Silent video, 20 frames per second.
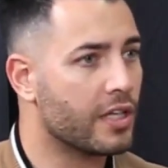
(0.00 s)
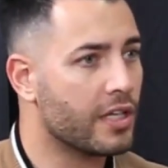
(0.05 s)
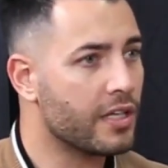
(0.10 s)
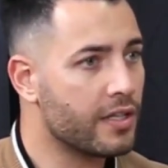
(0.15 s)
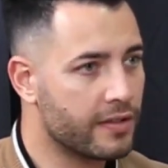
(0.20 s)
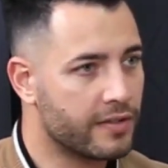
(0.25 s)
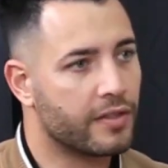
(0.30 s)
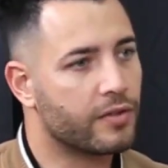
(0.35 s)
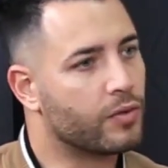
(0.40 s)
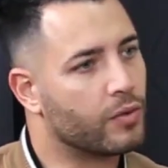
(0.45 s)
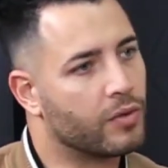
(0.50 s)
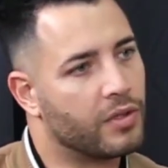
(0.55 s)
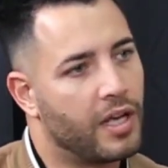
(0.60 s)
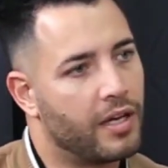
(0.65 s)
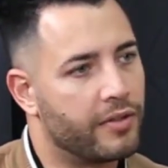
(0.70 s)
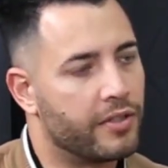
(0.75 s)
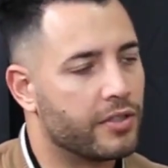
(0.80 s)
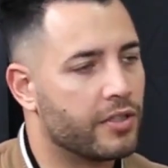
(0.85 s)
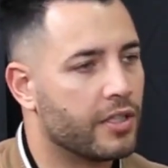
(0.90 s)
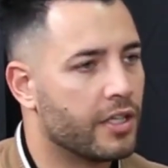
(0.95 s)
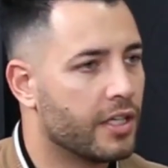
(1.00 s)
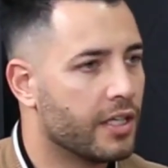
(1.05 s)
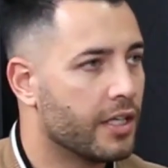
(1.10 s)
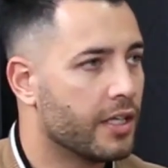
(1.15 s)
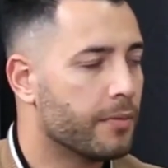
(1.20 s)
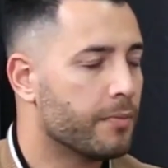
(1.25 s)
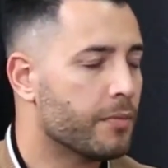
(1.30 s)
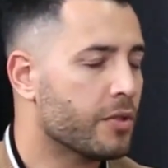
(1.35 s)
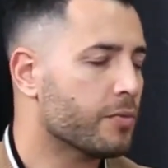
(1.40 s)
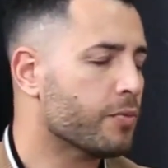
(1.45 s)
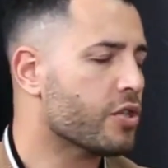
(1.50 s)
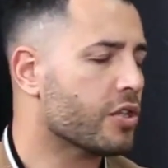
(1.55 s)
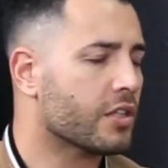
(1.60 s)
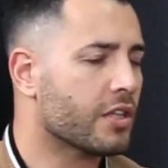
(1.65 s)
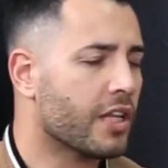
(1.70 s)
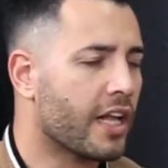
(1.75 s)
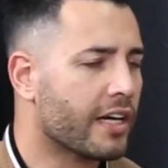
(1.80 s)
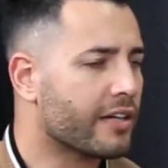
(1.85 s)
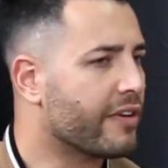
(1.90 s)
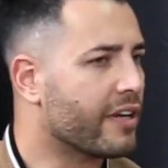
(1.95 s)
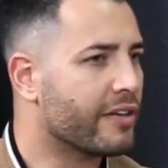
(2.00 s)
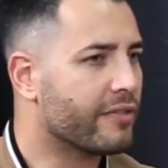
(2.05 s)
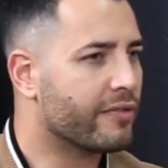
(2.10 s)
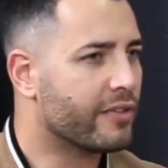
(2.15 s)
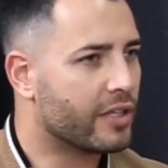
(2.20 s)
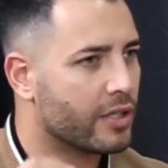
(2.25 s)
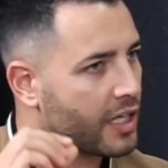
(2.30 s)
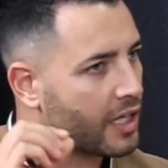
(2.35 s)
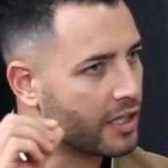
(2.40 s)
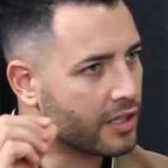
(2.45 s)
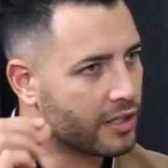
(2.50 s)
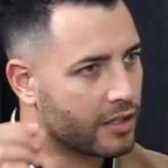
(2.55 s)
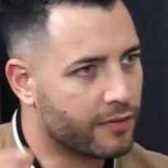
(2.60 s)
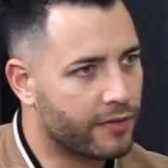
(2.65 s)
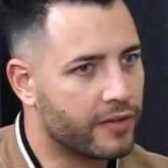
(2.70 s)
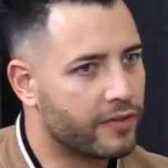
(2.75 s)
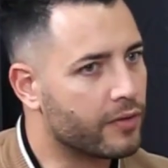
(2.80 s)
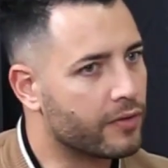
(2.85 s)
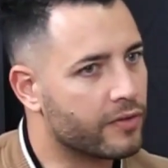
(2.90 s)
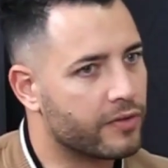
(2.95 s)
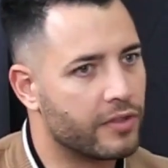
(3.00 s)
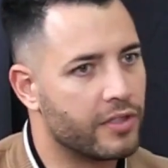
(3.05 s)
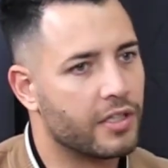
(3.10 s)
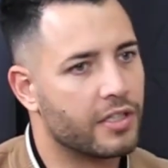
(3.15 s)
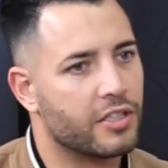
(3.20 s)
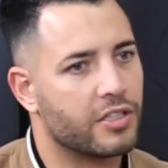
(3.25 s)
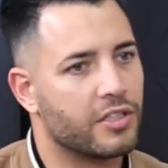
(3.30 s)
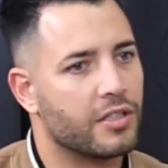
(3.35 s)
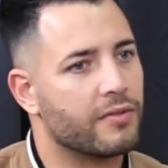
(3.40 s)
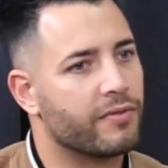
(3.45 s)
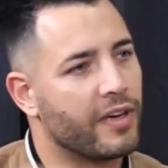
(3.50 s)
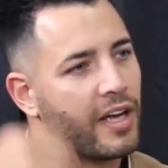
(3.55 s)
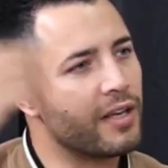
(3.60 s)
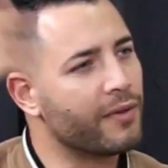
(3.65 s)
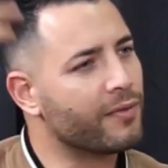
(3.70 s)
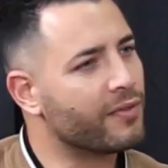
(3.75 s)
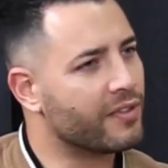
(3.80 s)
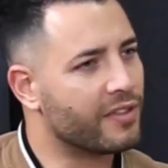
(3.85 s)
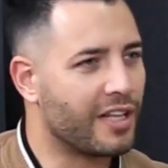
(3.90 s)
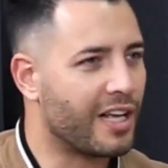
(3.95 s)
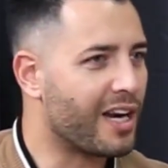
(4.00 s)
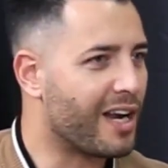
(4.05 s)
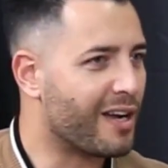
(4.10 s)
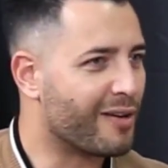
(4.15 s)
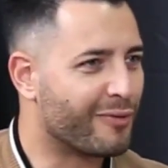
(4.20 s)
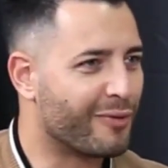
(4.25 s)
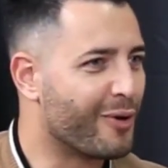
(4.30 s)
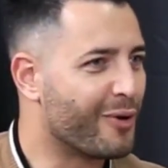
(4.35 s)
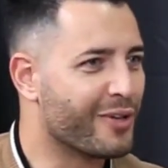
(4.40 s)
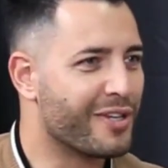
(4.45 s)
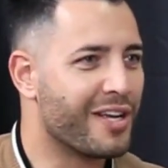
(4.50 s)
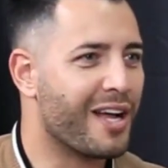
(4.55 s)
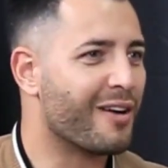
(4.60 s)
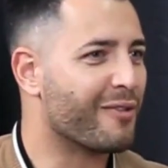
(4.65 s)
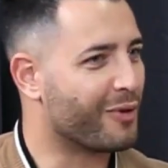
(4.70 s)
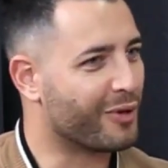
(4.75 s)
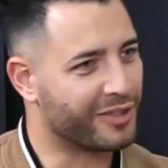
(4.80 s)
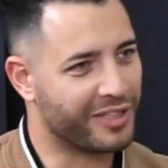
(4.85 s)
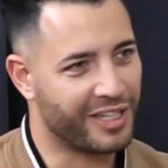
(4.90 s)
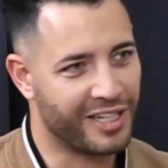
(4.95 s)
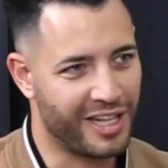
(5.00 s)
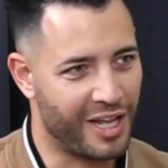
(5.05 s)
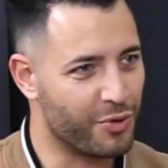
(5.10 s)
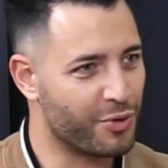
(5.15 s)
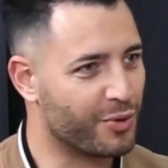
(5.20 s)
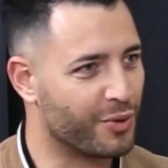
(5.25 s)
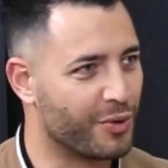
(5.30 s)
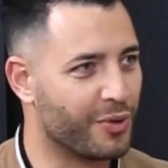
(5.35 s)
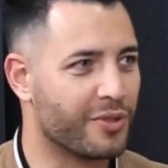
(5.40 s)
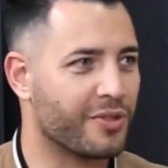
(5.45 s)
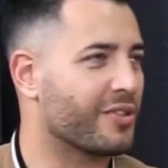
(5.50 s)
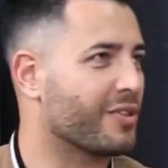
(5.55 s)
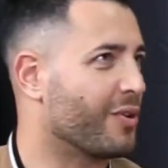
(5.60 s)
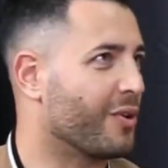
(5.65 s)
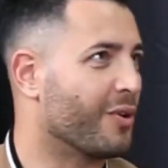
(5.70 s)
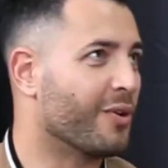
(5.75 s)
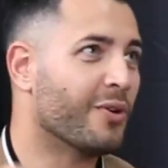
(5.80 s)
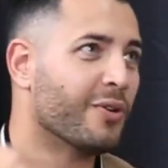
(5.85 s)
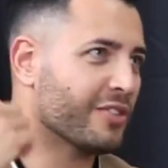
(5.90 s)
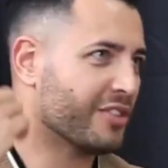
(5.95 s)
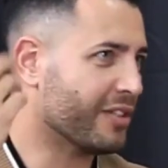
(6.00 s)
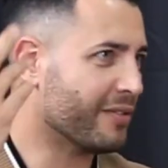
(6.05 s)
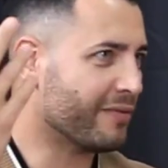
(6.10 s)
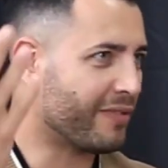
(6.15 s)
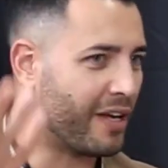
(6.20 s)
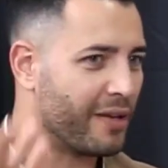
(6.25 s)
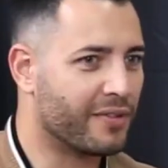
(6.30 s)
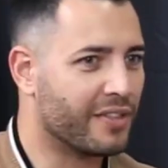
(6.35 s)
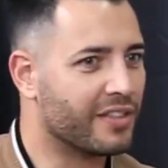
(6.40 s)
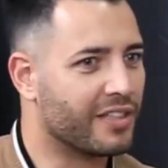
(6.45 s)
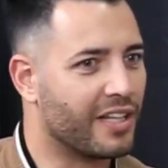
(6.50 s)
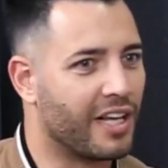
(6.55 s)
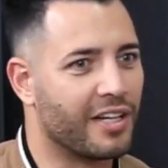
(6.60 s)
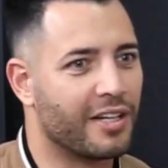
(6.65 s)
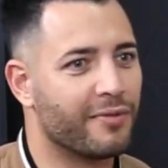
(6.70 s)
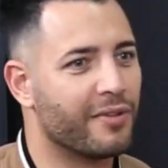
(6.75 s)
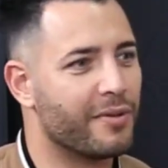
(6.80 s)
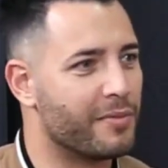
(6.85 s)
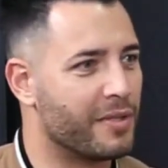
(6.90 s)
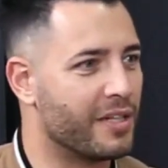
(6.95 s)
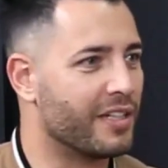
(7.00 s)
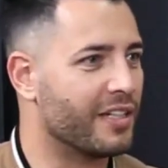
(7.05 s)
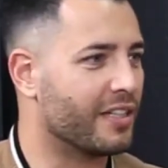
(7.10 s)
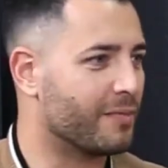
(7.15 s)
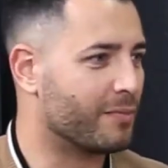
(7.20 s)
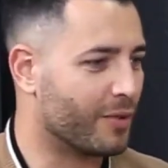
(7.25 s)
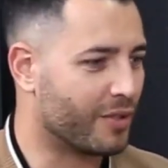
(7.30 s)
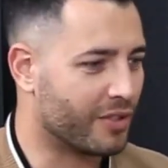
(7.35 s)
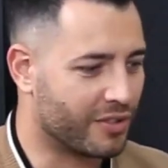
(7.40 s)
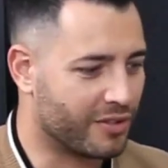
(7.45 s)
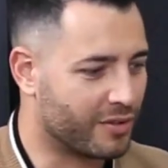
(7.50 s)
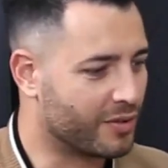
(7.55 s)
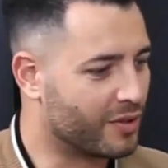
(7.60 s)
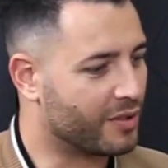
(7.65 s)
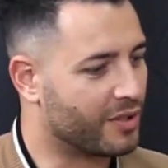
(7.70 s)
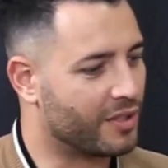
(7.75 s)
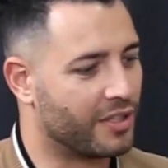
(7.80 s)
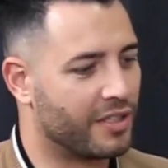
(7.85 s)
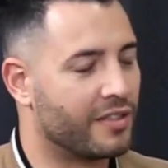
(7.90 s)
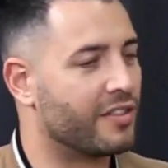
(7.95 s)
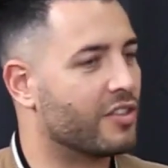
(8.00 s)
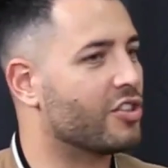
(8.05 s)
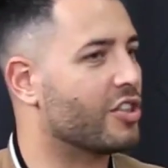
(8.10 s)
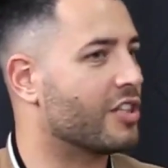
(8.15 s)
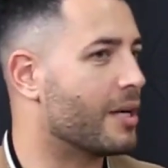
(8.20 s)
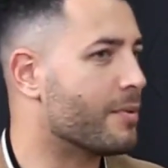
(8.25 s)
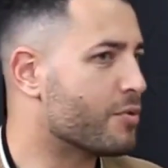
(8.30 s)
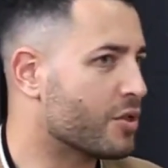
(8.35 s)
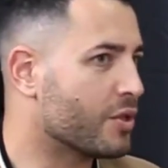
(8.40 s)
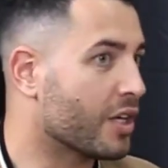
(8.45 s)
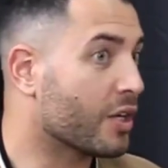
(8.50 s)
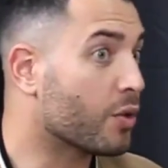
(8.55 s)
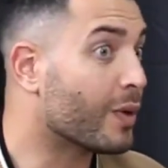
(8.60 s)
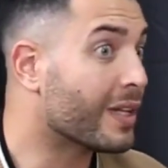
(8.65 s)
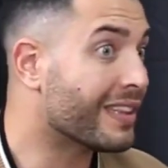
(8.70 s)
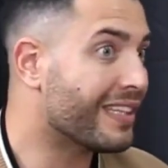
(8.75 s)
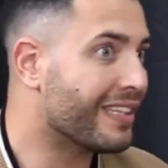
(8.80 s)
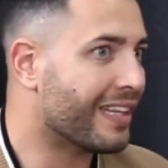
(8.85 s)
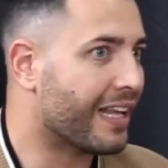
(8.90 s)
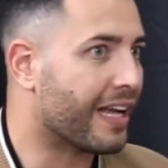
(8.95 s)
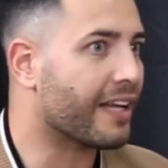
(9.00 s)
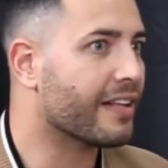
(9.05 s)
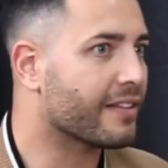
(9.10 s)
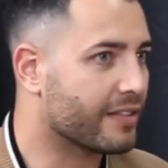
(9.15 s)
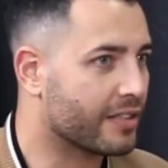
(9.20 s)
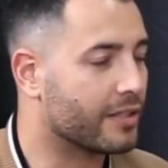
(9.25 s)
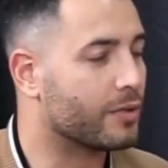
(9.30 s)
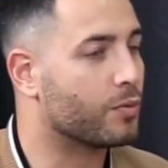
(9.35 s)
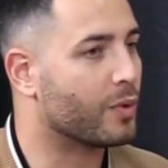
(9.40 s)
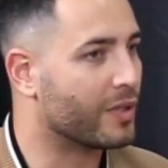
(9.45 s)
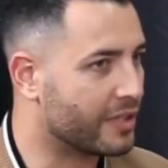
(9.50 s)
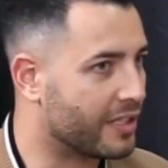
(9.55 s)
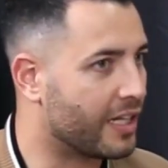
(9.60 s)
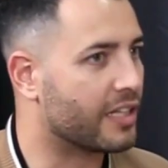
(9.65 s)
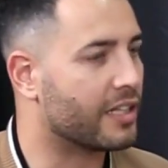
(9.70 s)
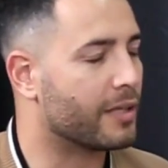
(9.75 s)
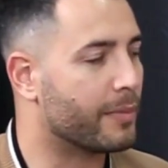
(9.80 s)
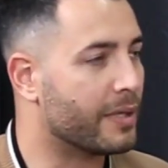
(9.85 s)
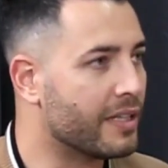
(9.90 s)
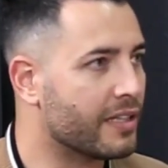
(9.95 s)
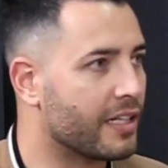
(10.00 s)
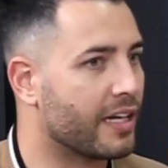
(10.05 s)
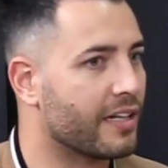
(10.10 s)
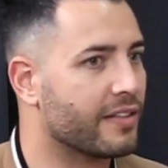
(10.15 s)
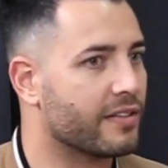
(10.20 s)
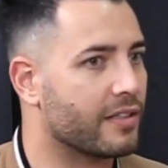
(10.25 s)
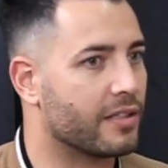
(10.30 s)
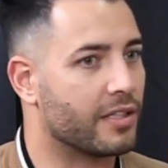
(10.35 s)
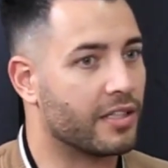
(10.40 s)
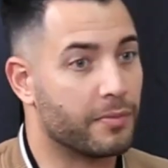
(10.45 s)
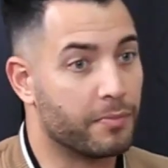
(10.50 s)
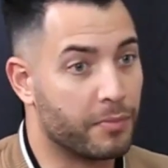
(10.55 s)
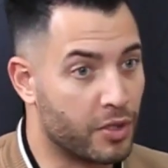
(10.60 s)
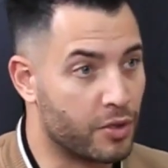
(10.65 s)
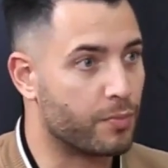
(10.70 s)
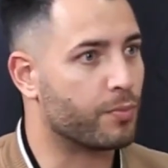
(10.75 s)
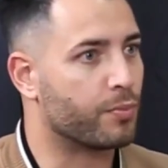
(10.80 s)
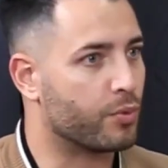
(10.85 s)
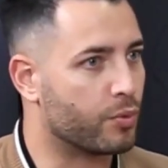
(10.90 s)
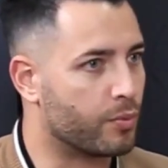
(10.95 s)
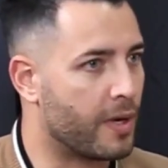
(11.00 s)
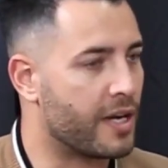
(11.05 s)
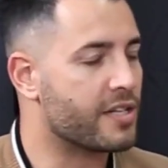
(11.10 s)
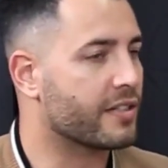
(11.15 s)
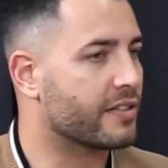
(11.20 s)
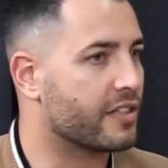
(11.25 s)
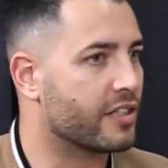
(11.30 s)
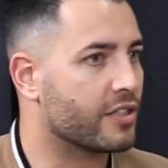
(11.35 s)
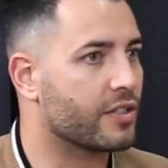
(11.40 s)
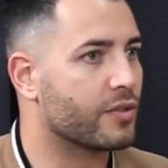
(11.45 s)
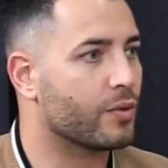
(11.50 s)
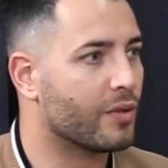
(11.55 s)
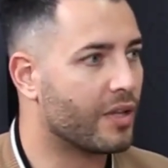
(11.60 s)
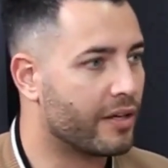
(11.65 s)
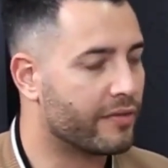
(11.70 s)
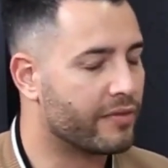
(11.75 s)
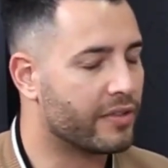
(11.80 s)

têm que ser saudáveis. Sim, Mas depois, sim. claro que vai haver aquela refeiçãozinha que a gente vai visitar a avó e a avó tem lá os doces, ou a gente vai visitar a família e depois exageramos na quantidade, que a quantidade também interessa, mesmo por mais que seja saudável